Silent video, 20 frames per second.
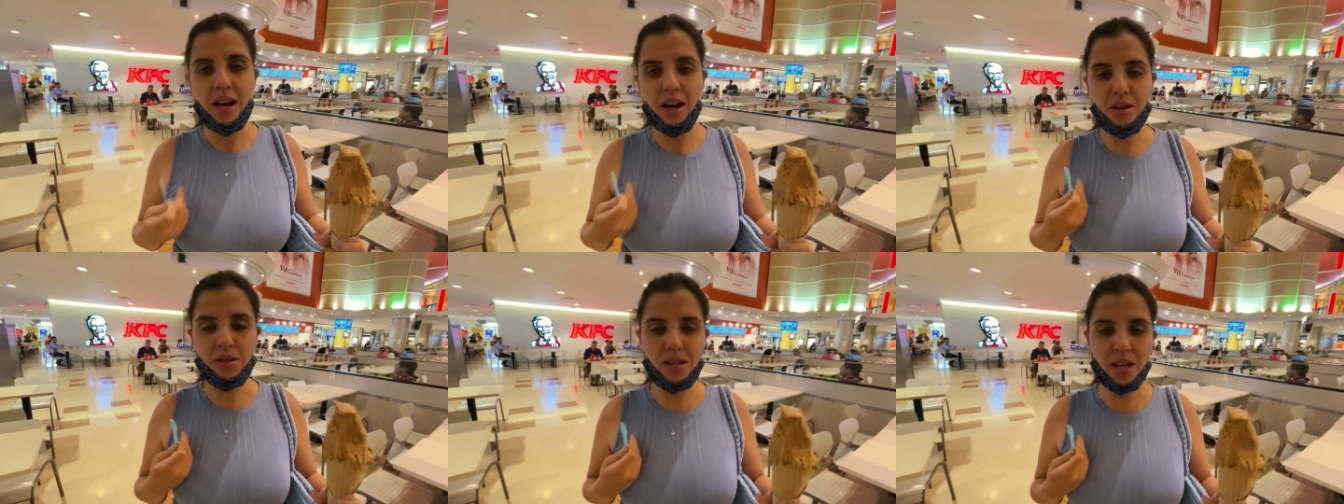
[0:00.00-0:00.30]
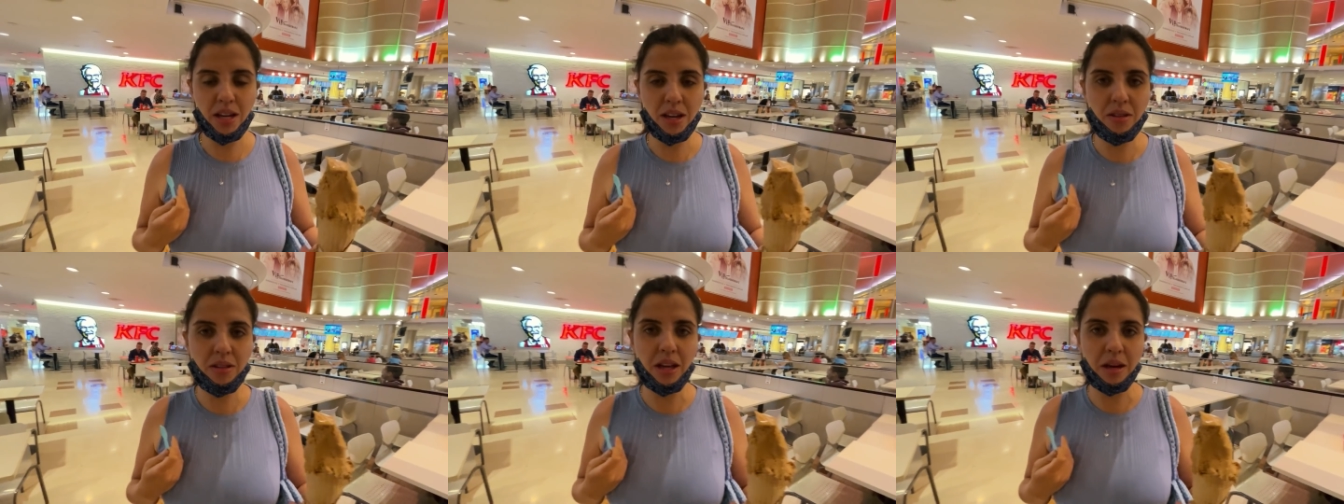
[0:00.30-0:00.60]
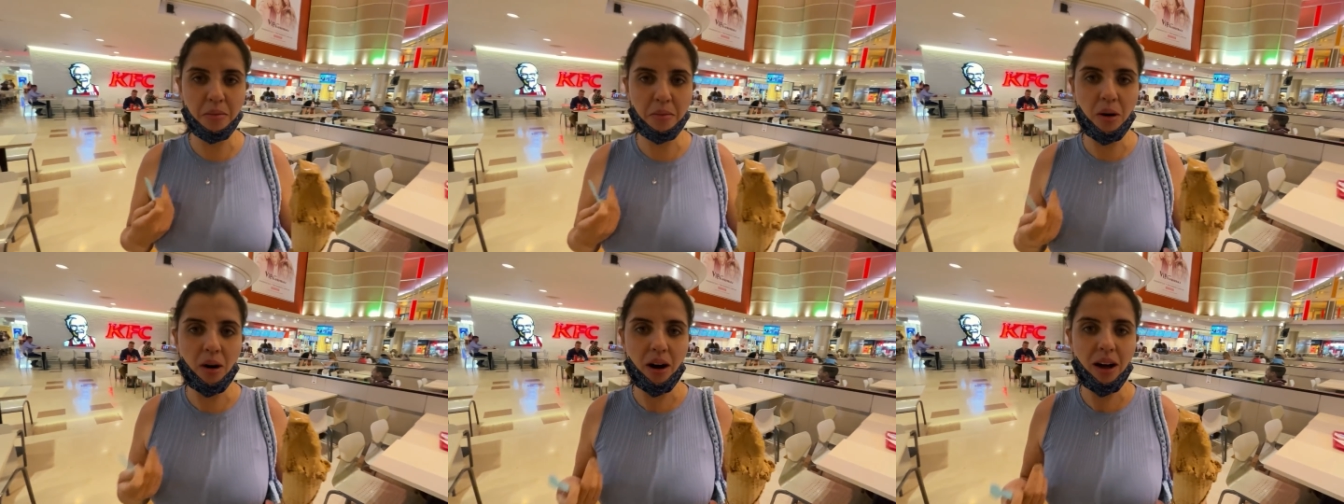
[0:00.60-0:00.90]
Eu sei que eu
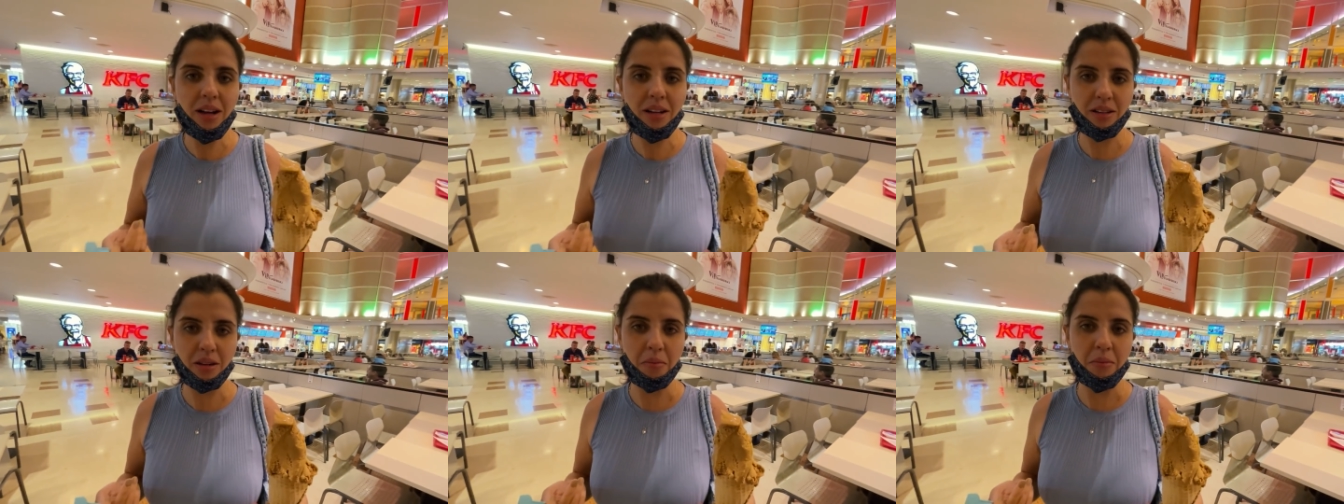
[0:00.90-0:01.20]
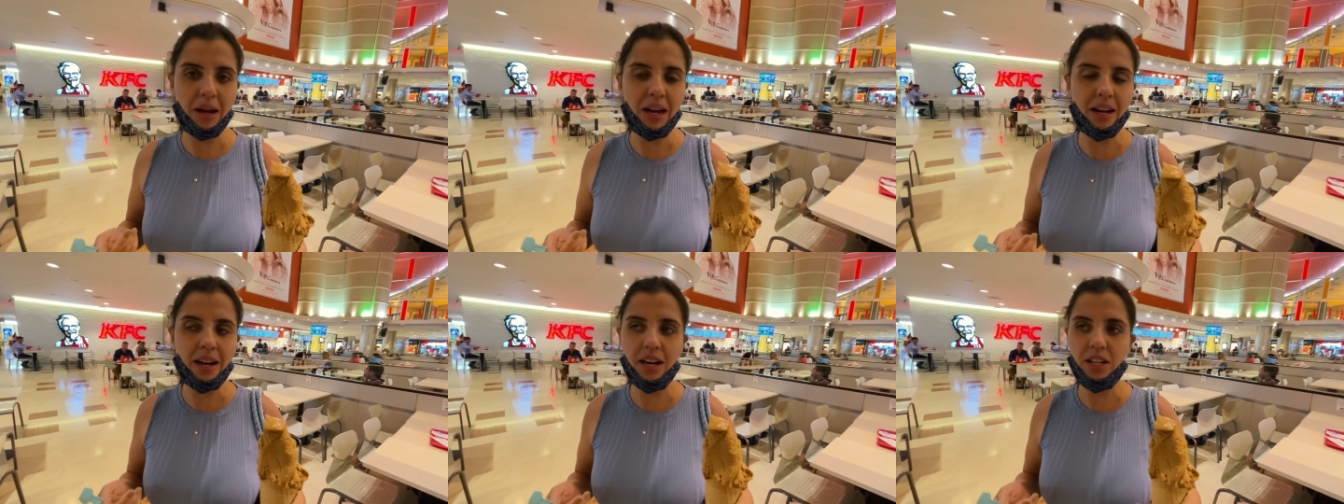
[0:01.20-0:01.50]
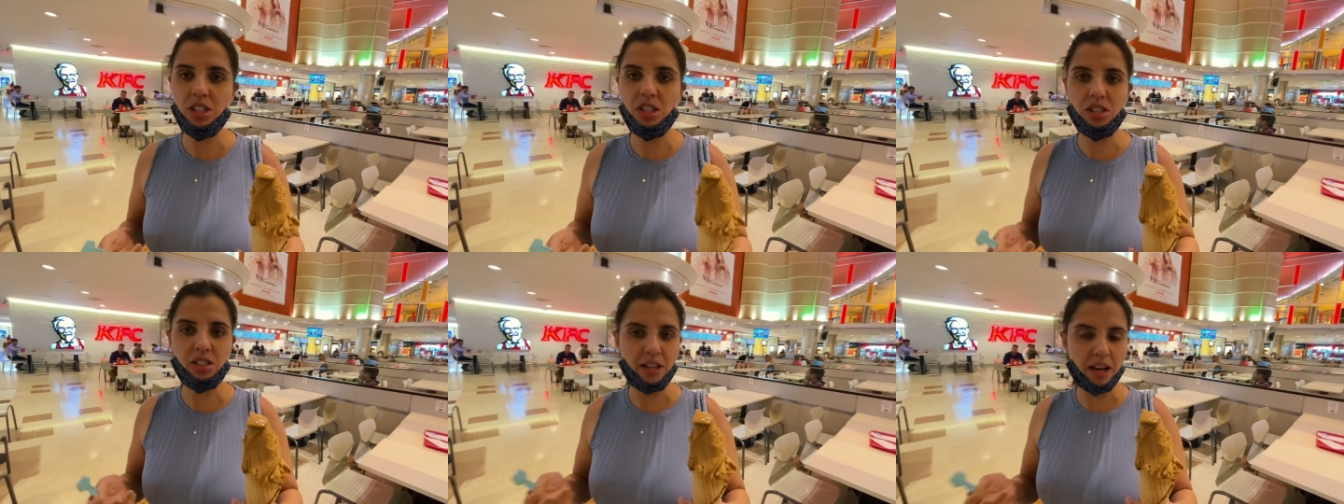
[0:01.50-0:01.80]
dei mole também, né?
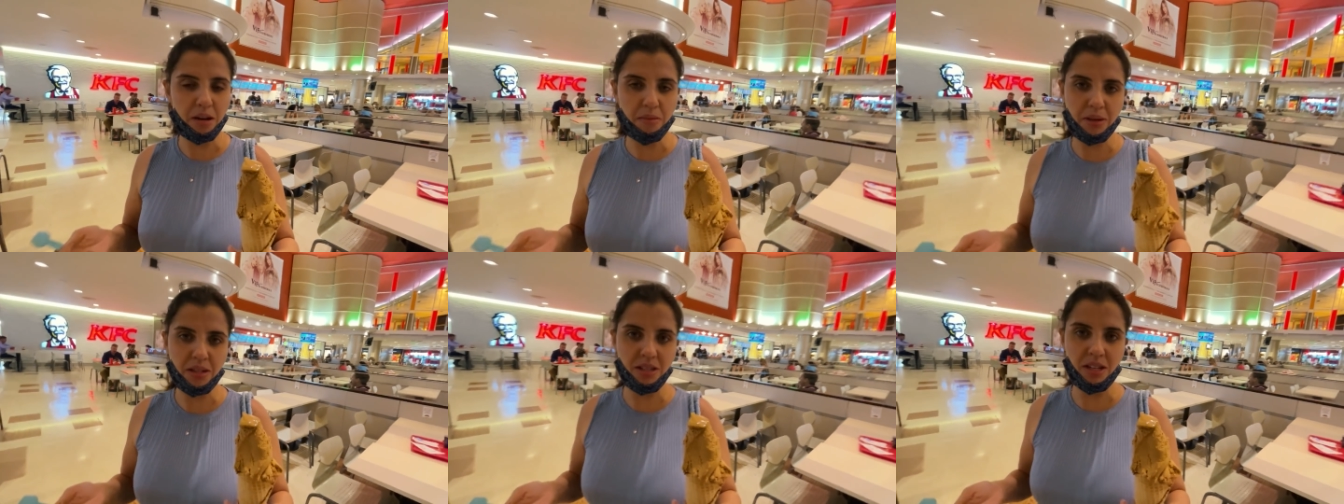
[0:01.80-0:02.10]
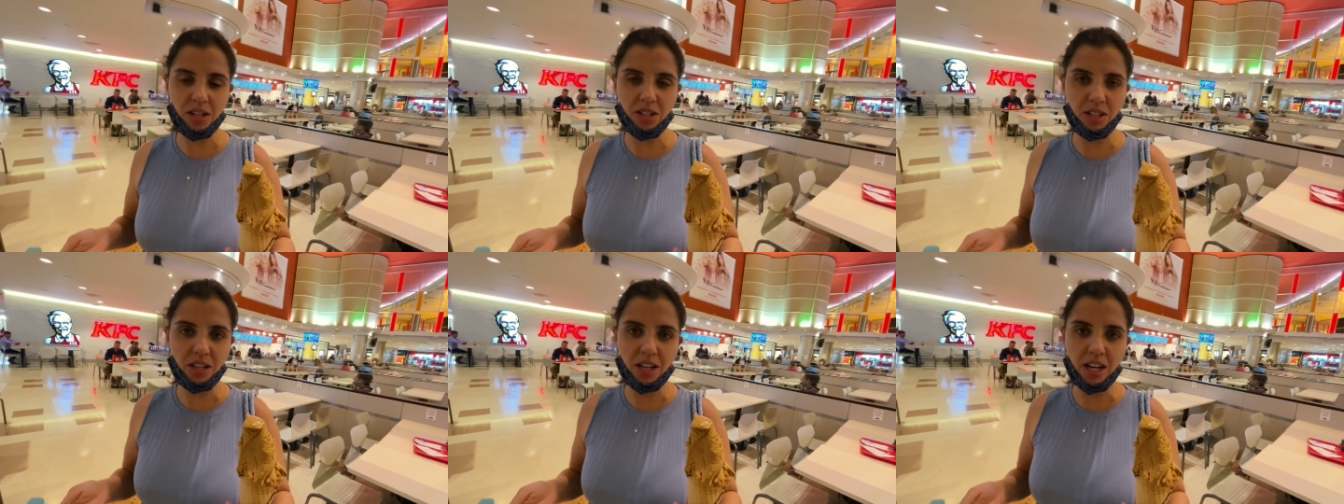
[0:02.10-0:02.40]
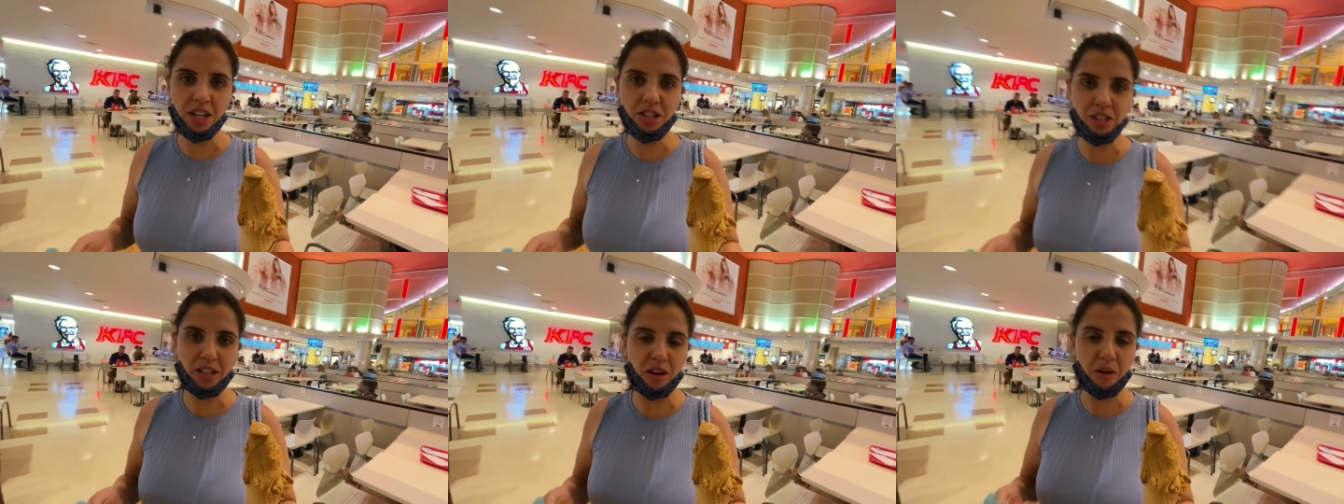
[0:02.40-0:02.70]
A gente tá numa cidade grande,